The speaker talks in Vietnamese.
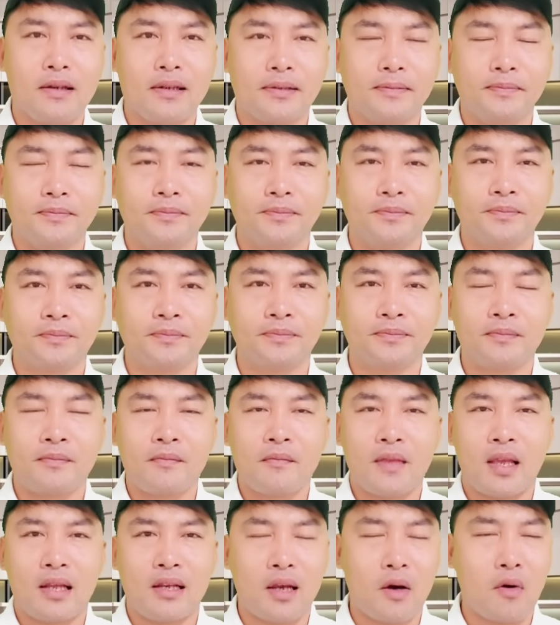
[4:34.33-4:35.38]
ừ,
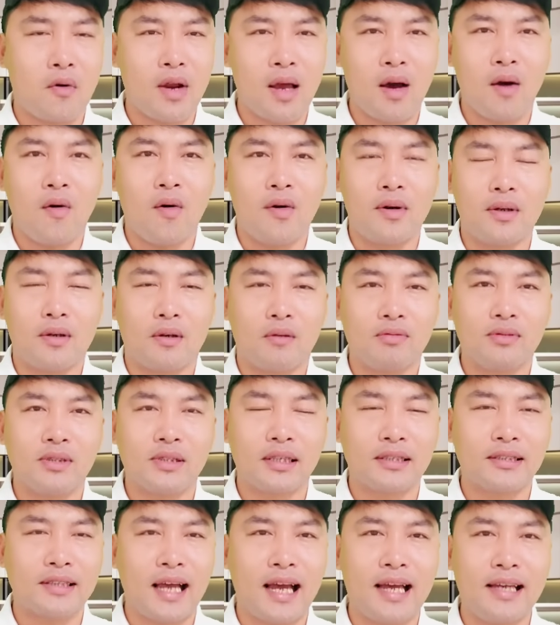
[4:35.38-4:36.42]
thì lâu lâu thì cũng
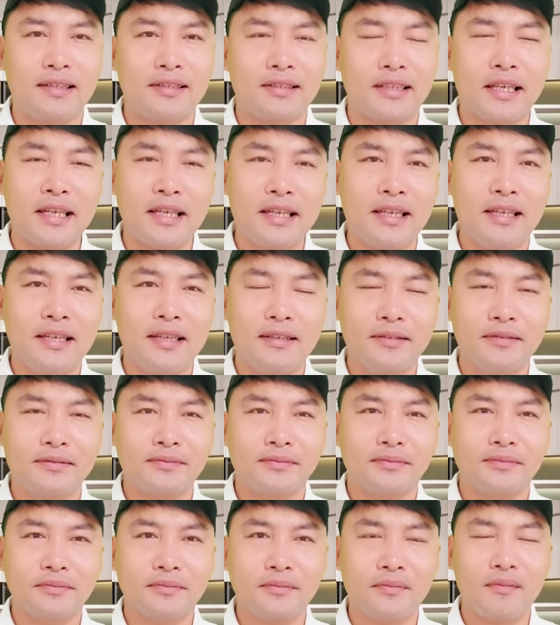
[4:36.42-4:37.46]
sơi tái một tí
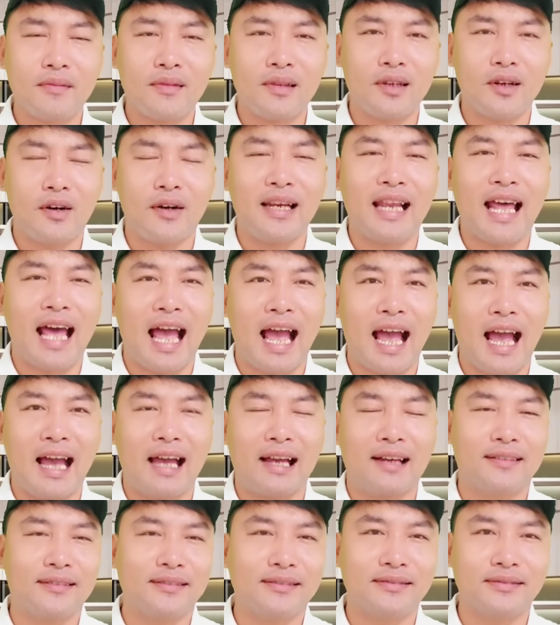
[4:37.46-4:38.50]
ừ, gọi
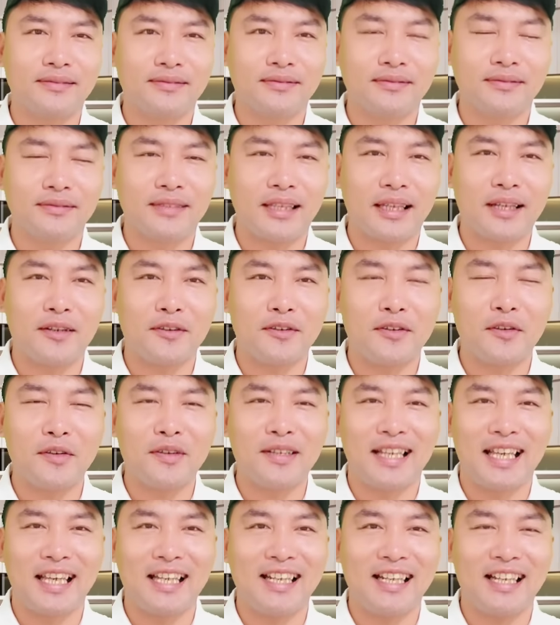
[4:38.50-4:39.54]
là thì cô chú
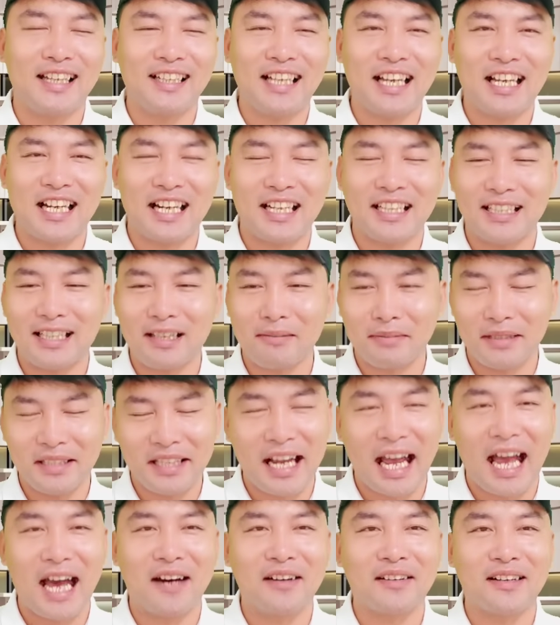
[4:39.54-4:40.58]
anh chị lên cái kênh tháp tư
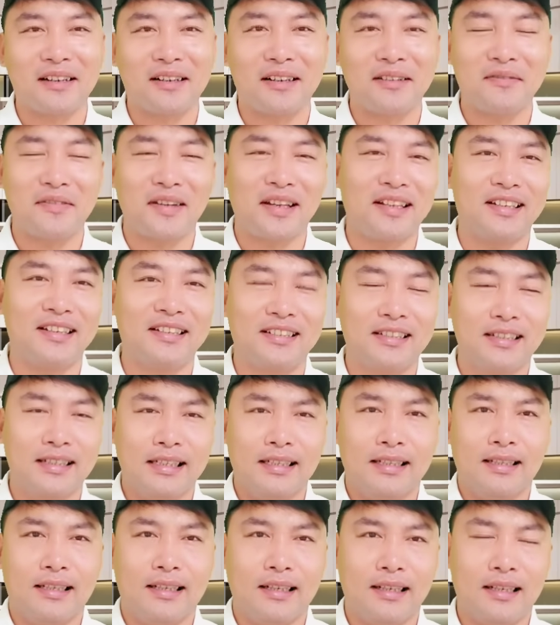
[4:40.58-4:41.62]
cao là cái vị
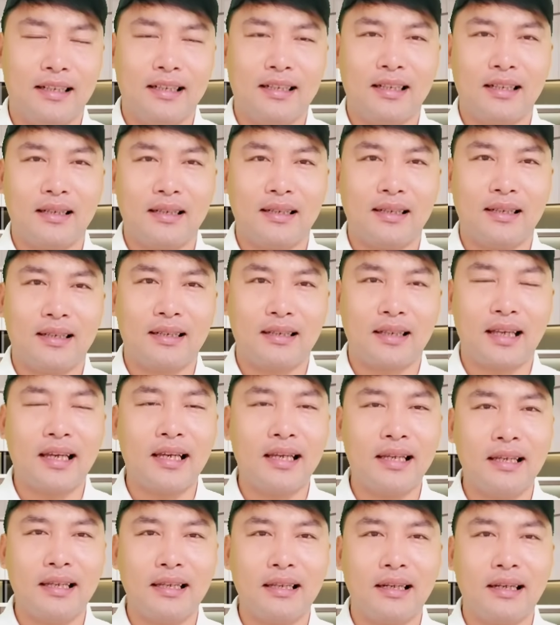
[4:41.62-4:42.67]
à,
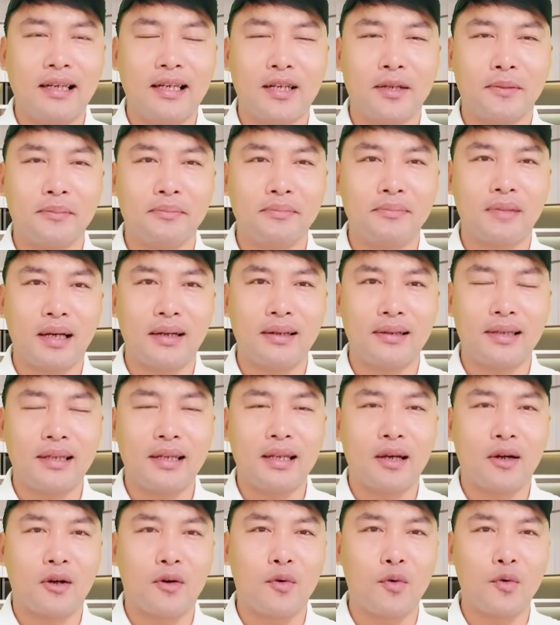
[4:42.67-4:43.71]
thấy những cái cụm từ như
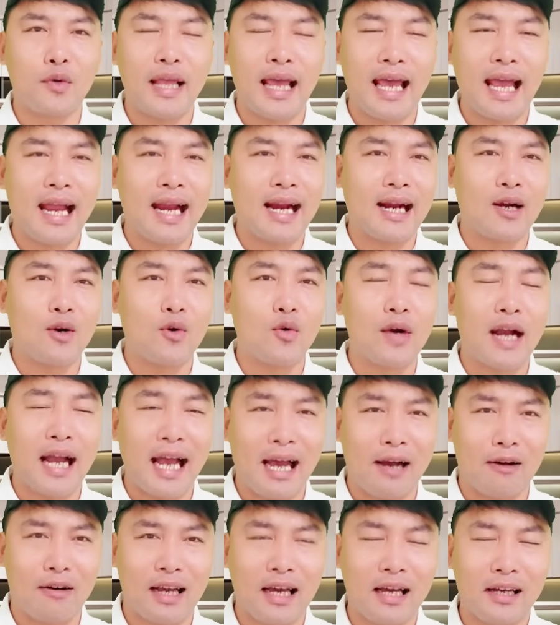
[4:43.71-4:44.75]
là cu giang cu
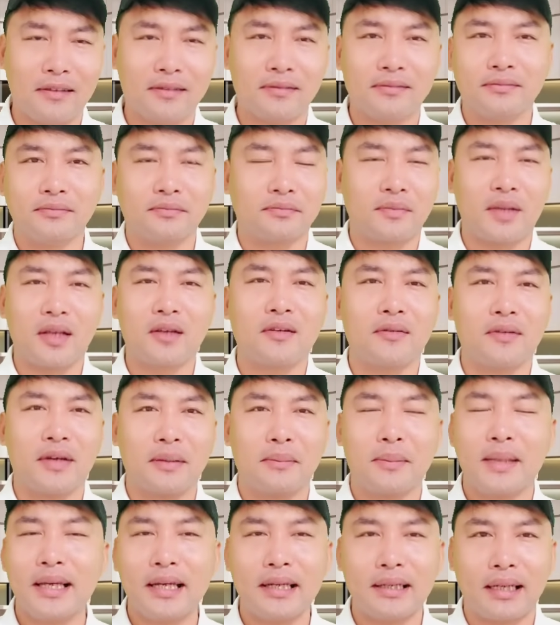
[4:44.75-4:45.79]
cao đó thì quý vị
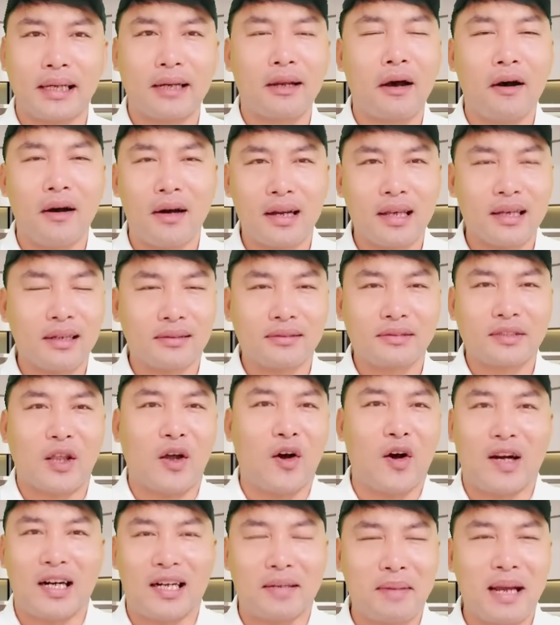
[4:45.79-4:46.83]
biết là đó đó
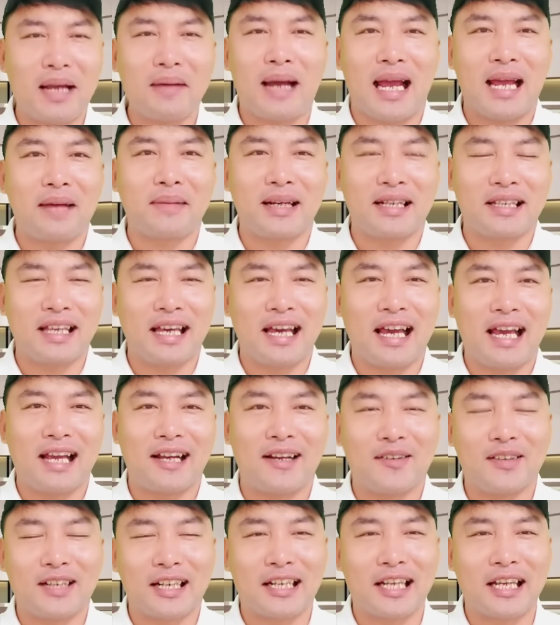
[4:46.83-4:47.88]
toàn là máy bay bà già
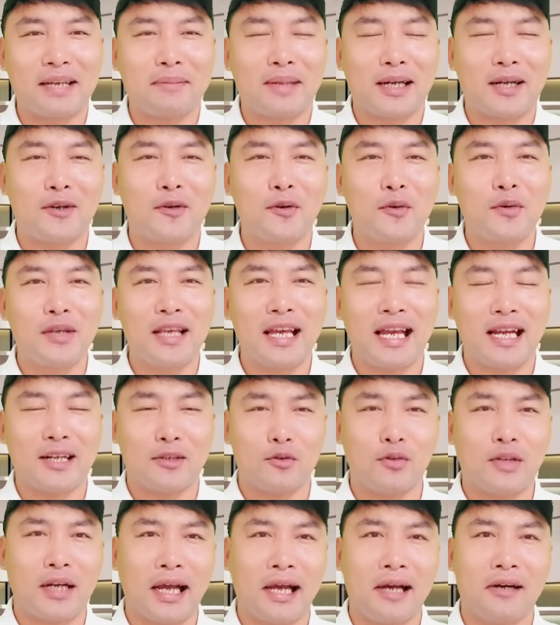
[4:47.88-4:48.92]
gọi thằng này bằng cu giang
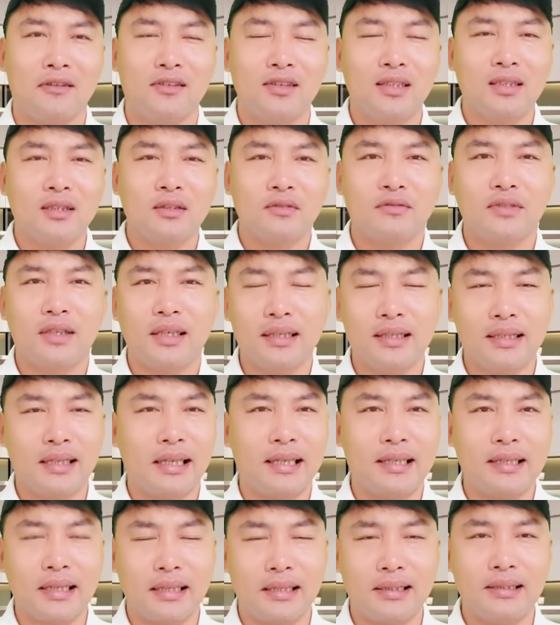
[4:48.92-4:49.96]
cu cao với những
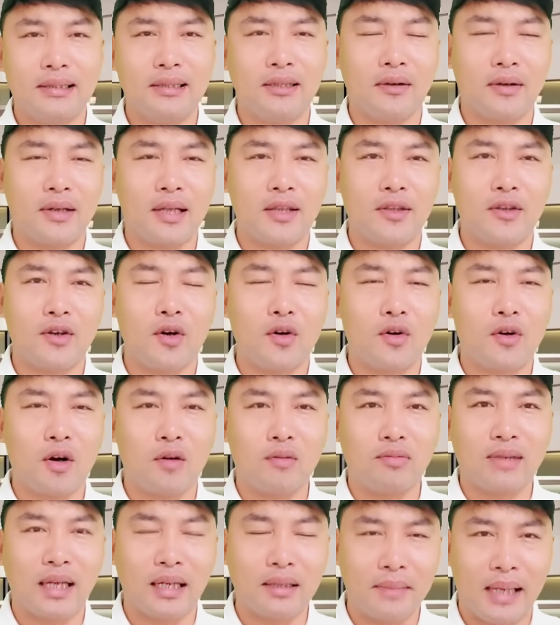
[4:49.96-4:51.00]
cái chữ gọi là vô
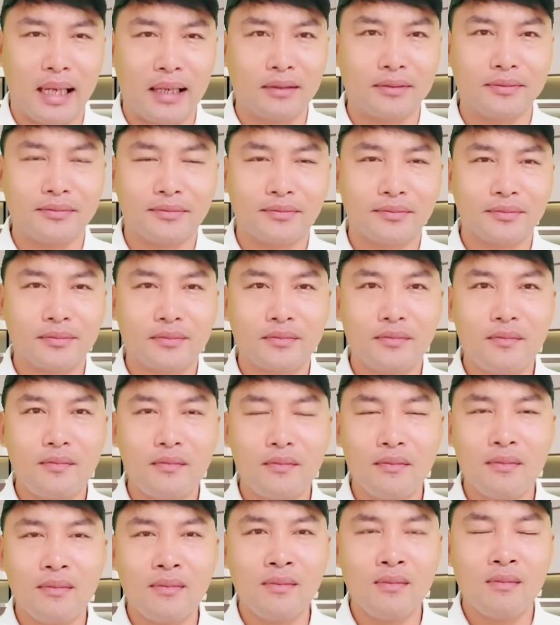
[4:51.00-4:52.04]
cùng thân mật
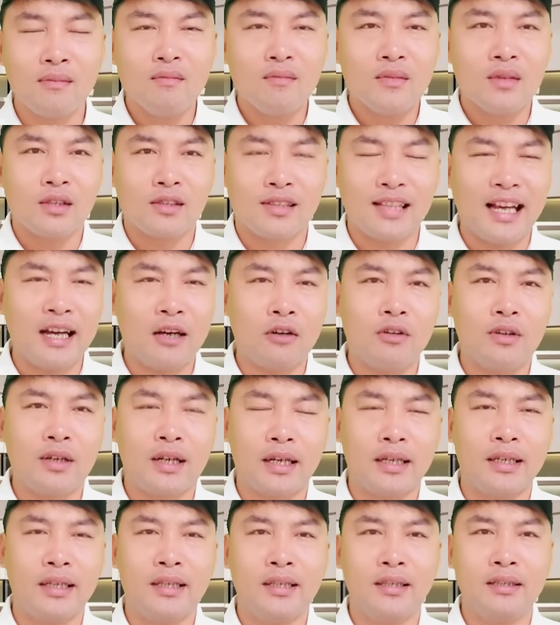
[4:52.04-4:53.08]
ừ. sau
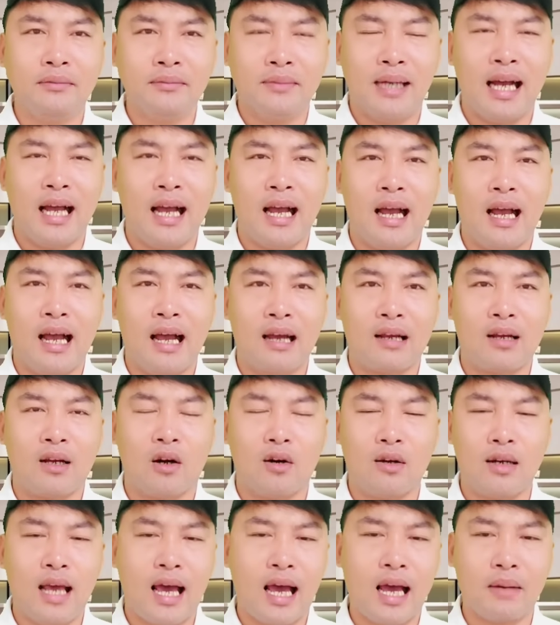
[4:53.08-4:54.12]
khi mà
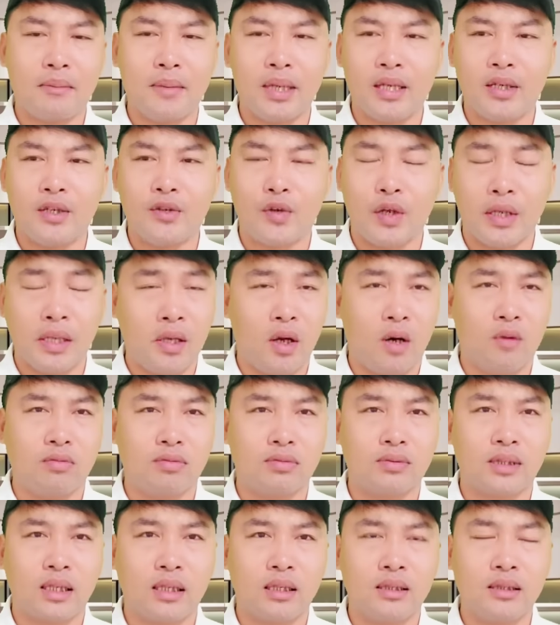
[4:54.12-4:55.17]
gọi là bị truy
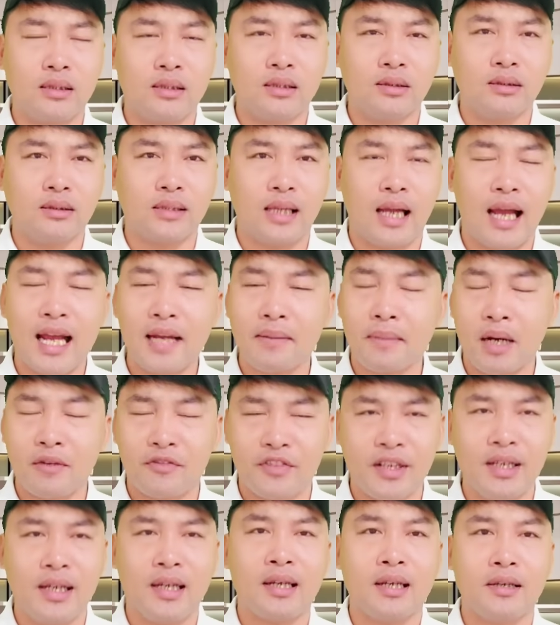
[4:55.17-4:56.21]
lùng từ hai ba
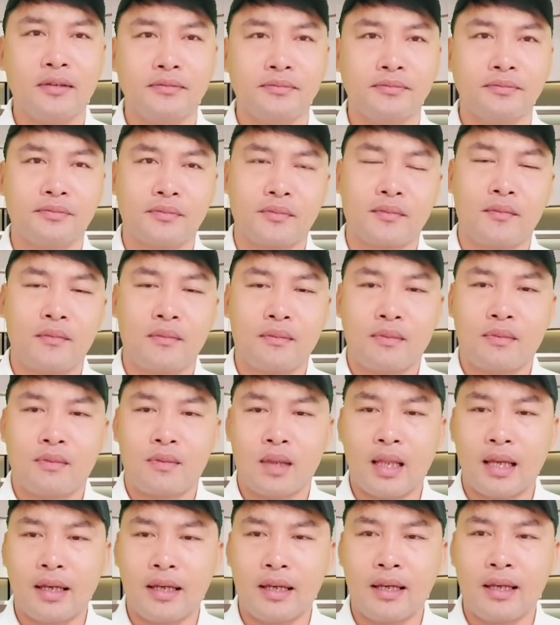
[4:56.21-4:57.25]
phía đó
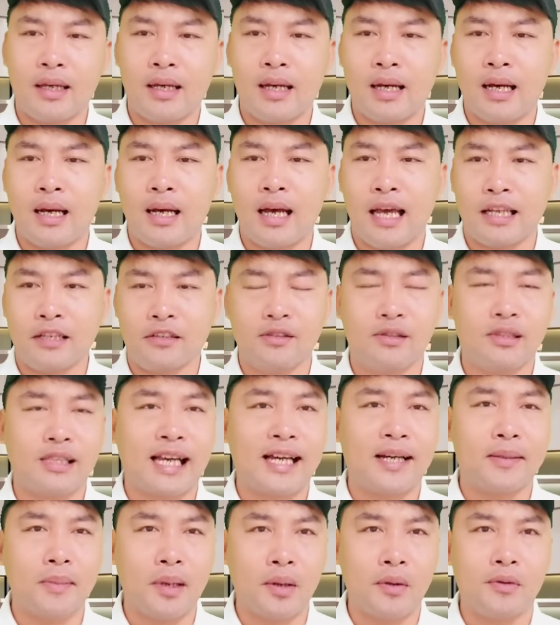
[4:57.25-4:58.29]
thì à, hạnh
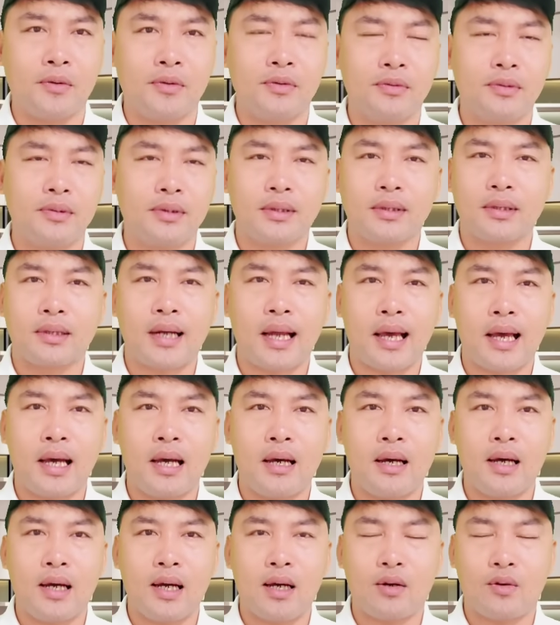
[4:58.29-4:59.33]
xà mâu
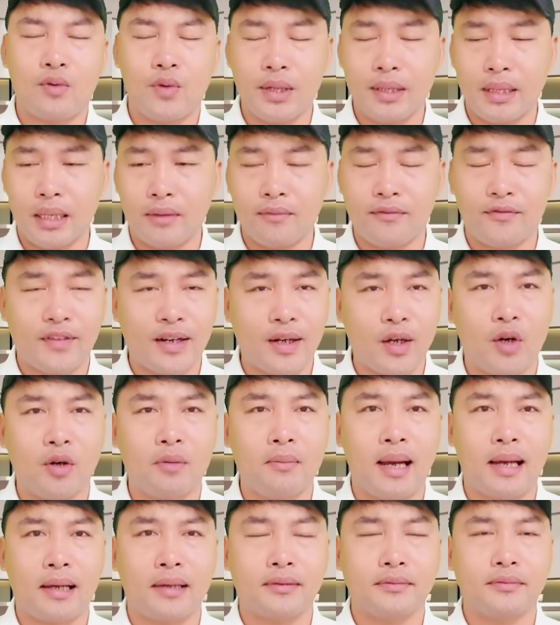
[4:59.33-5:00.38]
đã quyết định phải lộ
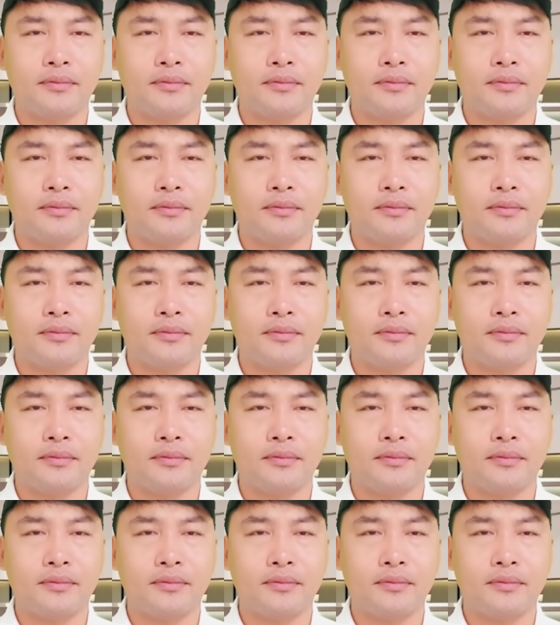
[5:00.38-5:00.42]
mặt